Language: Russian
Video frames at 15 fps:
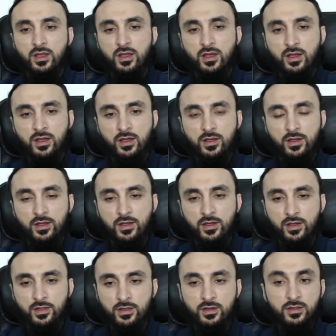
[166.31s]
А,
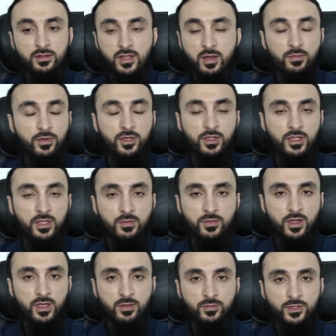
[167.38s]
или там к иным
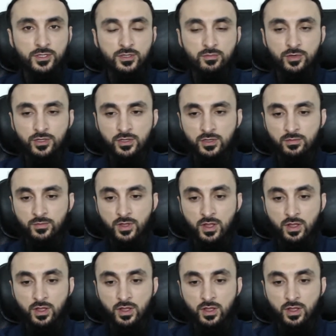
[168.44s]
каким-то событиям.